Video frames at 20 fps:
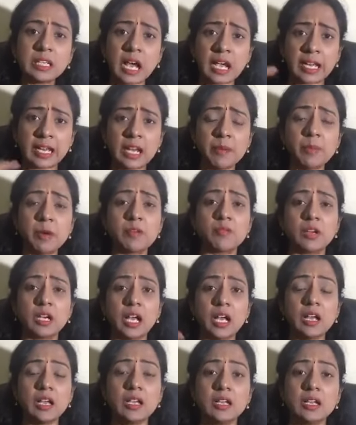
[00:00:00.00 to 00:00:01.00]
நாங்கள் என்ன
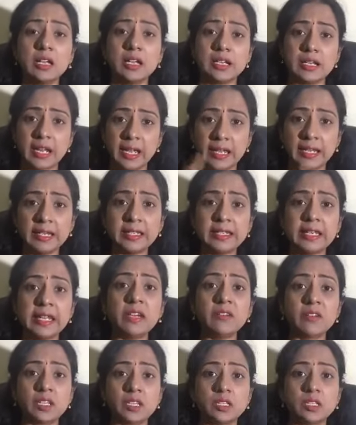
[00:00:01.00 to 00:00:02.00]
பண்ணுவோம்னா
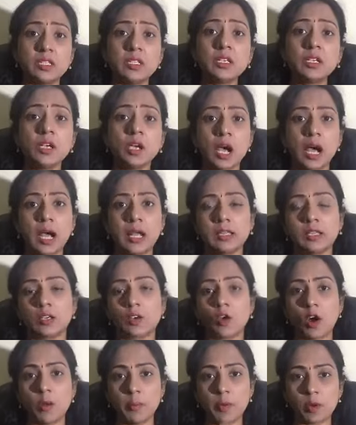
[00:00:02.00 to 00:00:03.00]
நைட்டே வந்து
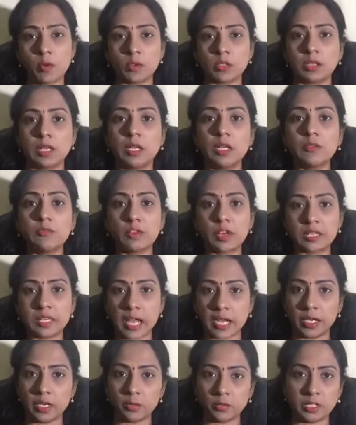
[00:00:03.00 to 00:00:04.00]
அந்த காப்பர் குடத்தில்
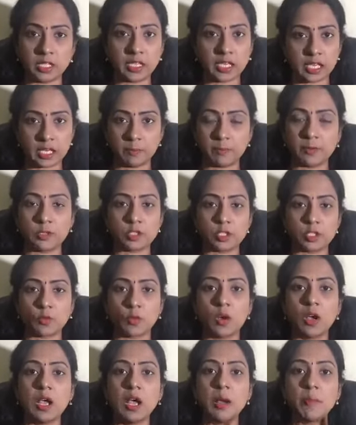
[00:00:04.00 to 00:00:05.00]
ஃபுல்லாக தண்ணி ஊற்றி நிரப்பி
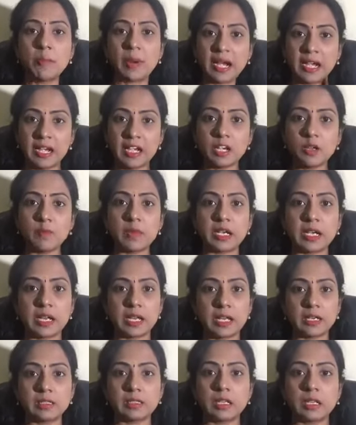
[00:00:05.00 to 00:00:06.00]
வச்சிருவோம் பன்னெண்டு
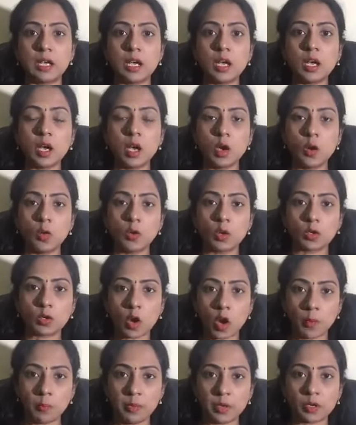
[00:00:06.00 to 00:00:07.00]
மணி நேரத்தில் ஒரு
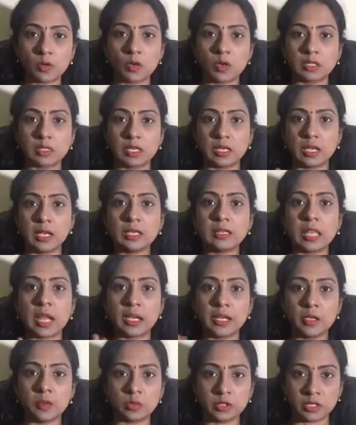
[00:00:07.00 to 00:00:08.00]
காப்பர் குடத்தில்
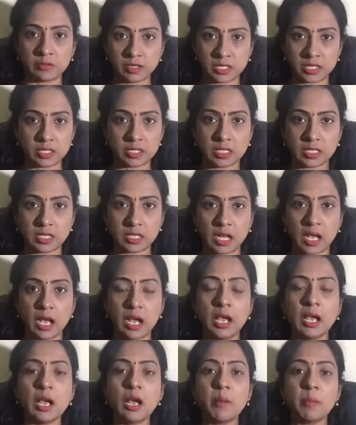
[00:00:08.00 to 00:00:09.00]
தண்ணி ஊற்றி
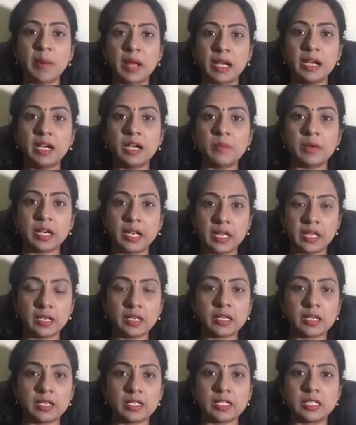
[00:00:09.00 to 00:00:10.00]
வச்சுட்டிங்கன்னா பன்னெண்டு மணி
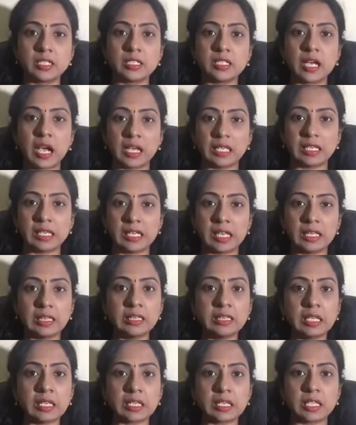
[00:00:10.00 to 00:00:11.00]
நேரம் கழித்து அதில்
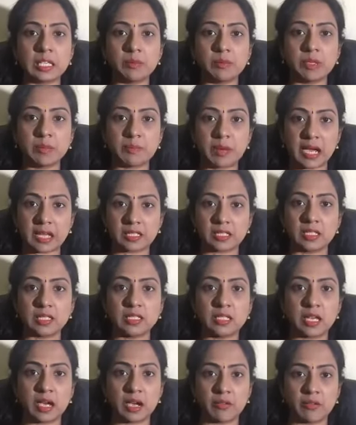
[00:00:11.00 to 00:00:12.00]
எந்த கிருமி
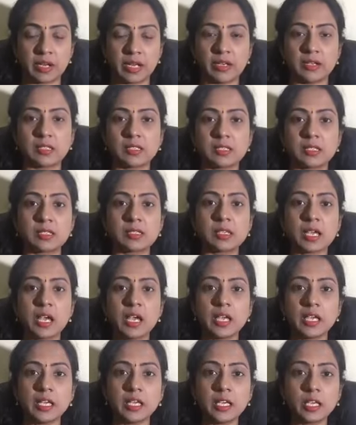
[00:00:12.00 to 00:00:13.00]
பாக்டீரியா வைரஸஸ்
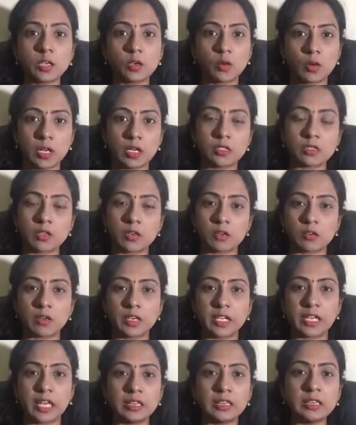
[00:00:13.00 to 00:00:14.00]
ஈக்கோலைன்னு
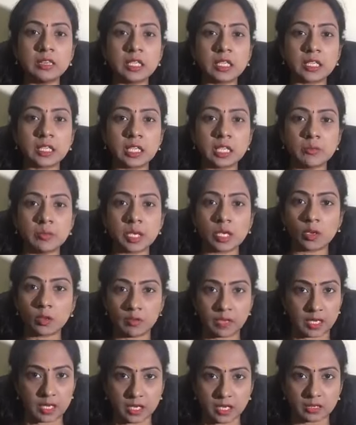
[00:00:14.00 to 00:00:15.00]
சொல்லக்கூடிய எந்த
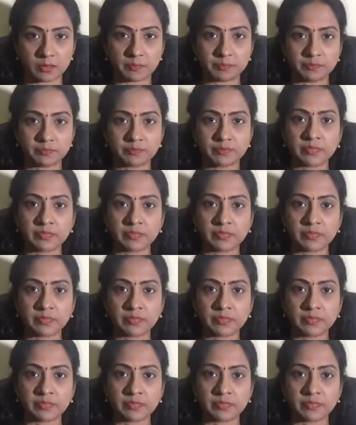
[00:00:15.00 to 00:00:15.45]
கிருமிகளும் வளராது